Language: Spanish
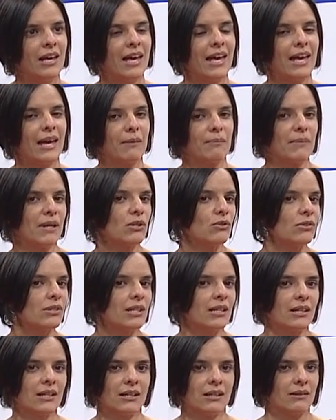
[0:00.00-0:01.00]
en menos
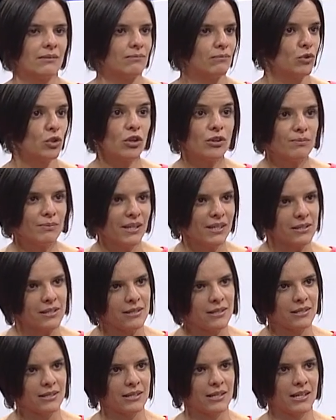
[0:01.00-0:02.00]
de dos
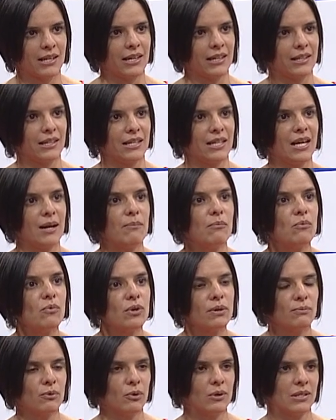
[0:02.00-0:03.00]
meses, que tenía
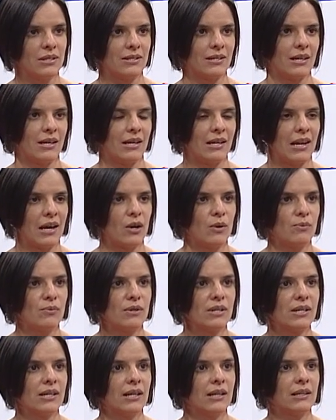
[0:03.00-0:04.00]
muy movilizada la
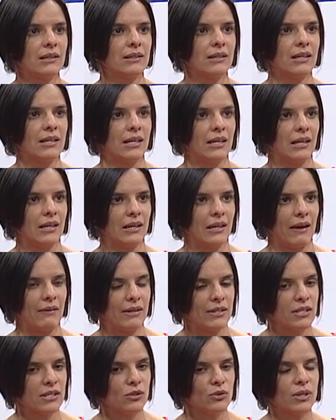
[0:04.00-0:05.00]
comunidad, eh,
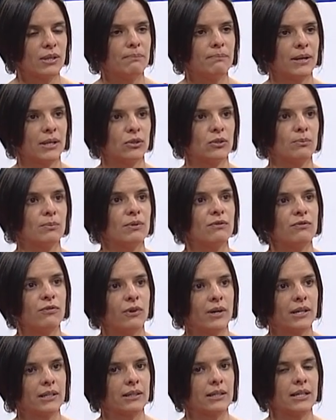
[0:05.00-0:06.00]
había sido un impacto muy
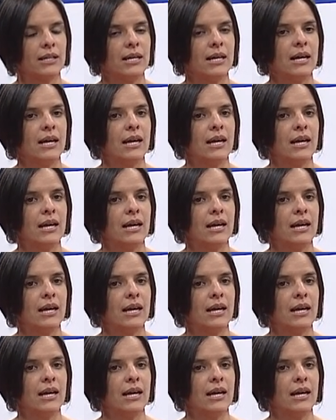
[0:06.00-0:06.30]
fuerte.